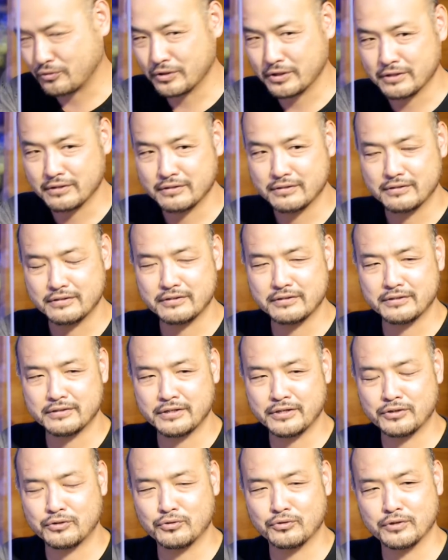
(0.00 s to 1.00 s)
うん、
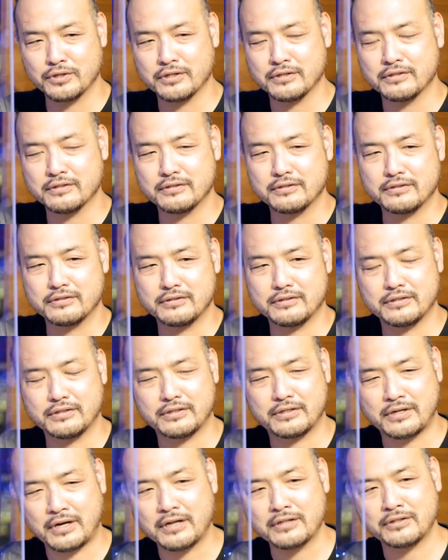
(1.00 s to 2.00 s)
か、えっとね、飼ったりする
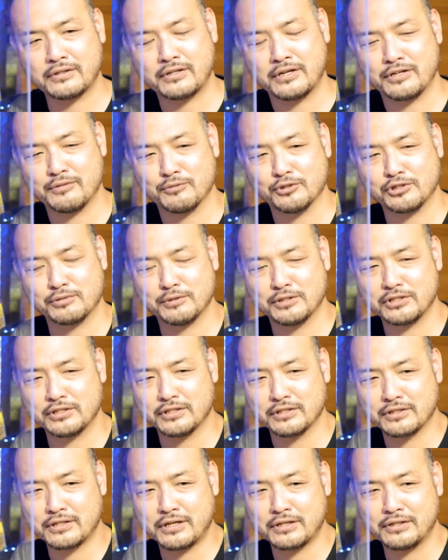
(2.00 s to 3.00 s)
飼ったりもしました
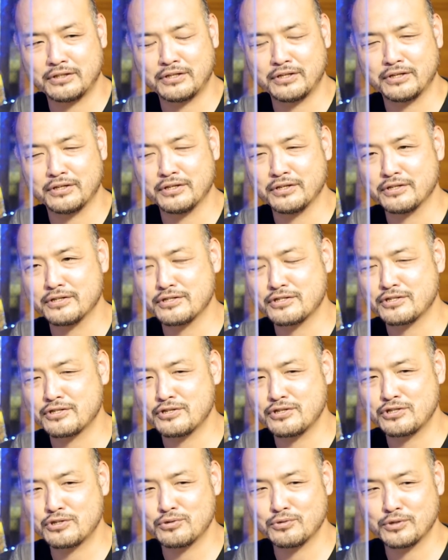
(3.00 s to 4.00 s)
ね。飼って
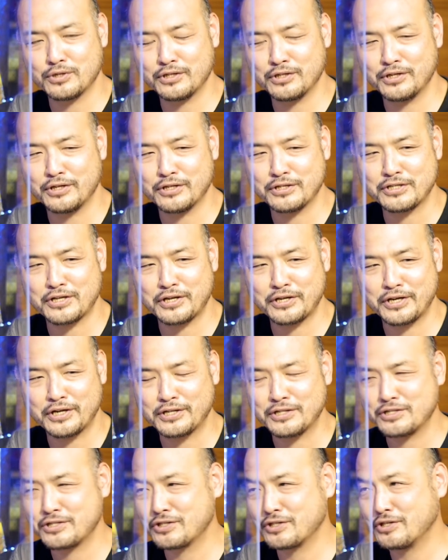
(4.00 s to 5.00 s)
水槽でね餌や
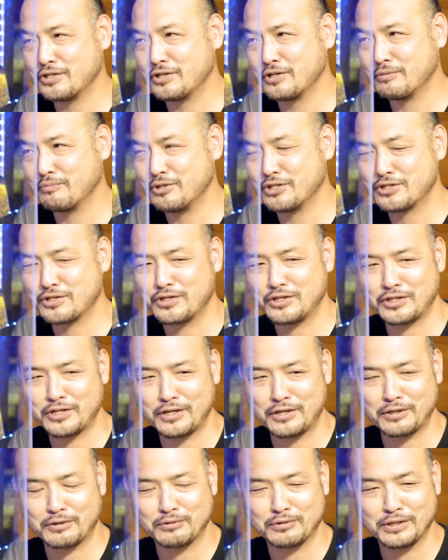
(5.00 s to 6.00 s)
りすぎで水
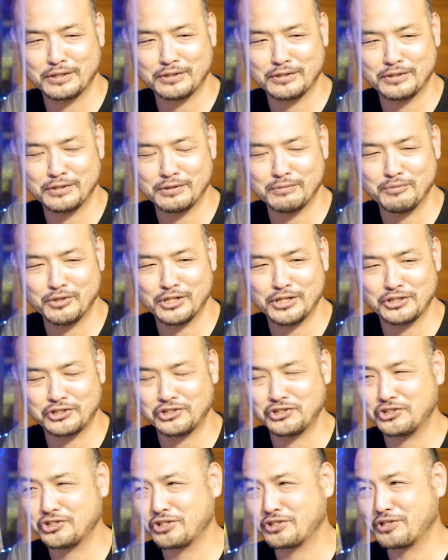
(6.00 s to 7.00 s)
汚くなってみんな
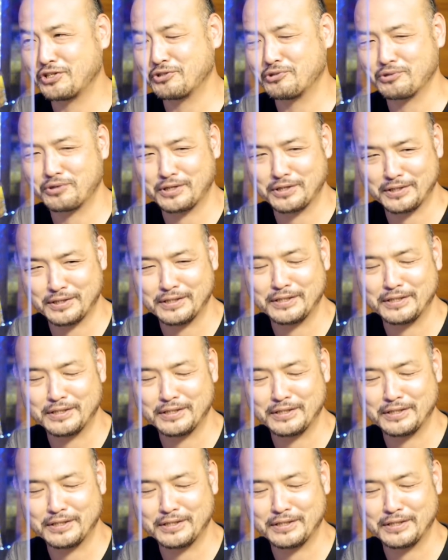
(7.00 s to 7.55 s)
死んじゃったりとかね、う